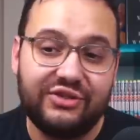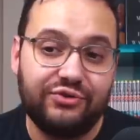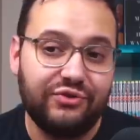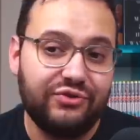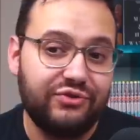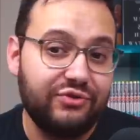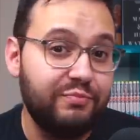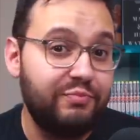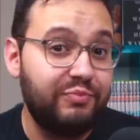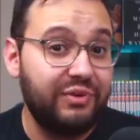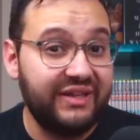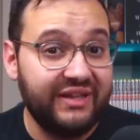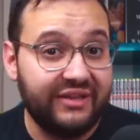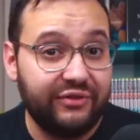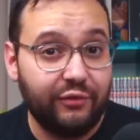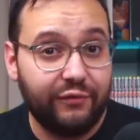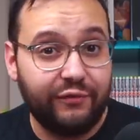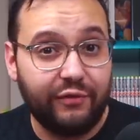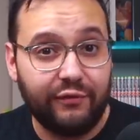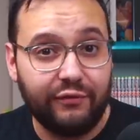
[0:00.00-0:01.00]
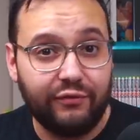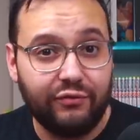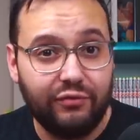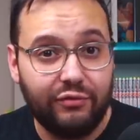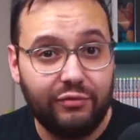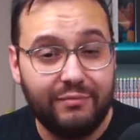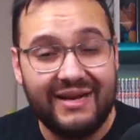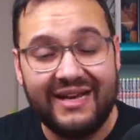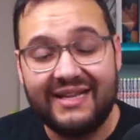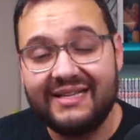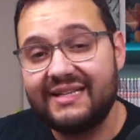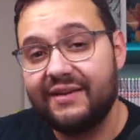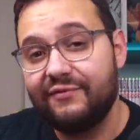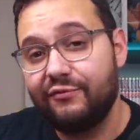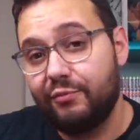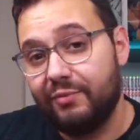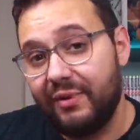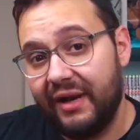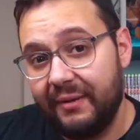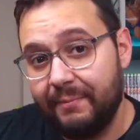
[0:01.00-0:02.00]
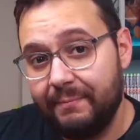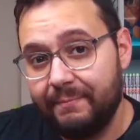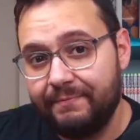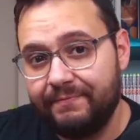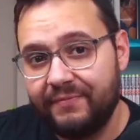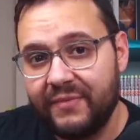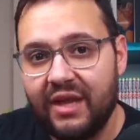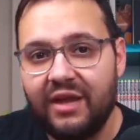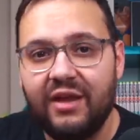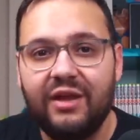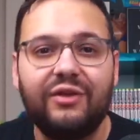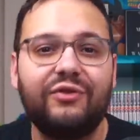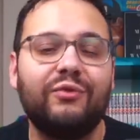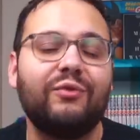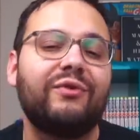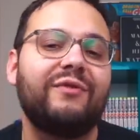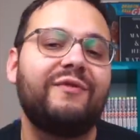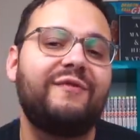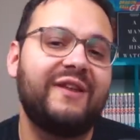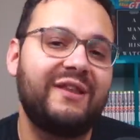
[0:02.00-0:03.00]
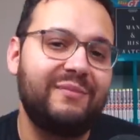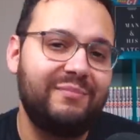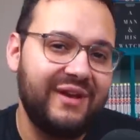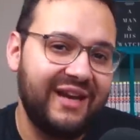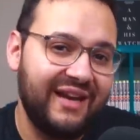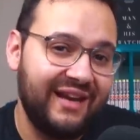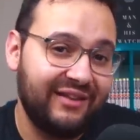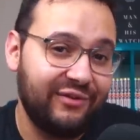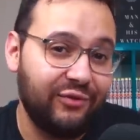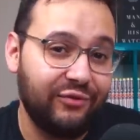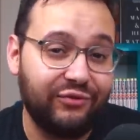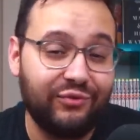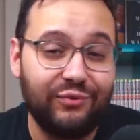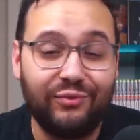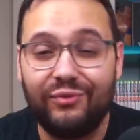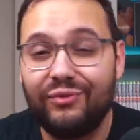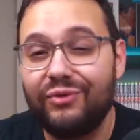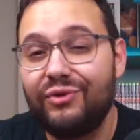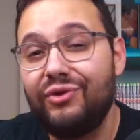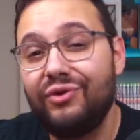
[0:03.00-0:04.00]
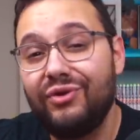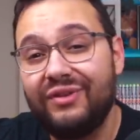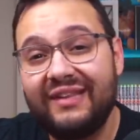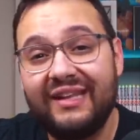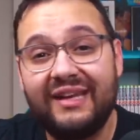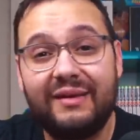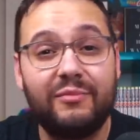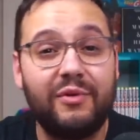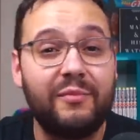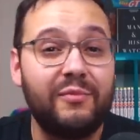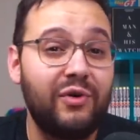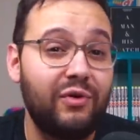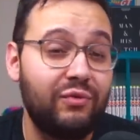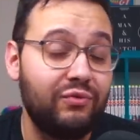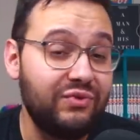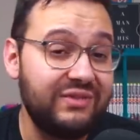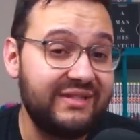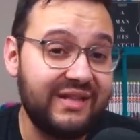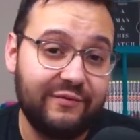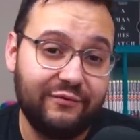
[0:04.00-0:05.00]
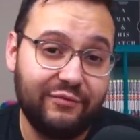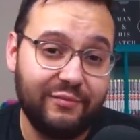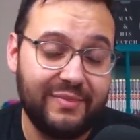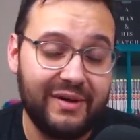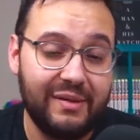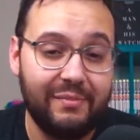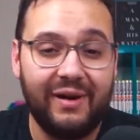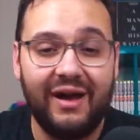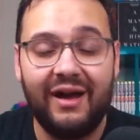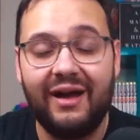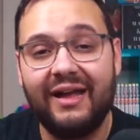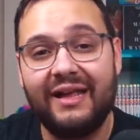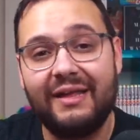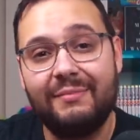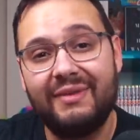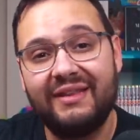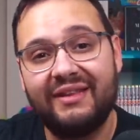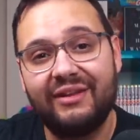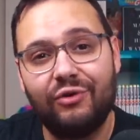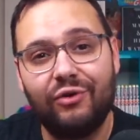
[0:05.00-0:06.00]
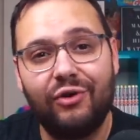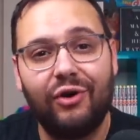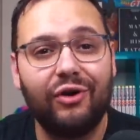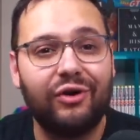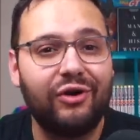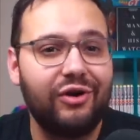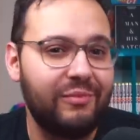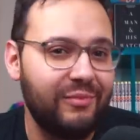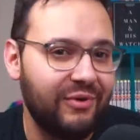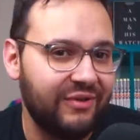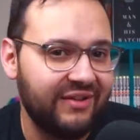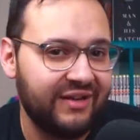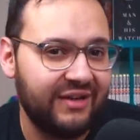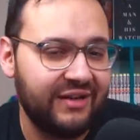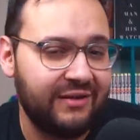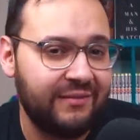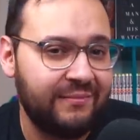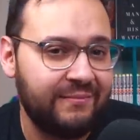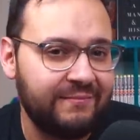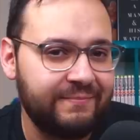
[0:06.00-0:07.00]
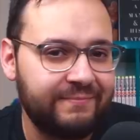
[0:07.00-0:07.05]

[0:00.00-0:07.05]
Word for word: juste une petite overview, bah, ça vous plaît. Donc faites bien attention, notez les moments où ça ne vous plaît pas et mettez-le en commentaire.